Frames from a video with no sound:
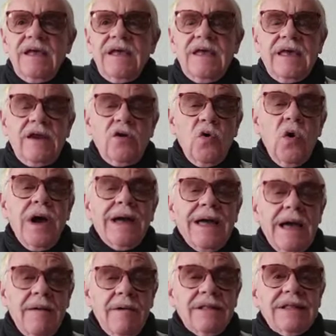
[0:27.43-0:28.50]
que no
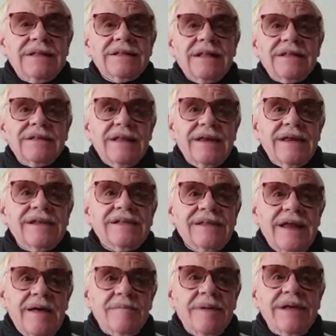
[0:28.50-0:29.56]
acaba de entender el
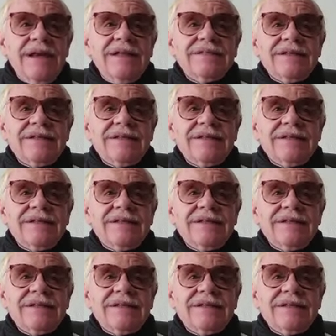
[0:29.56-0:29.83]
drama y la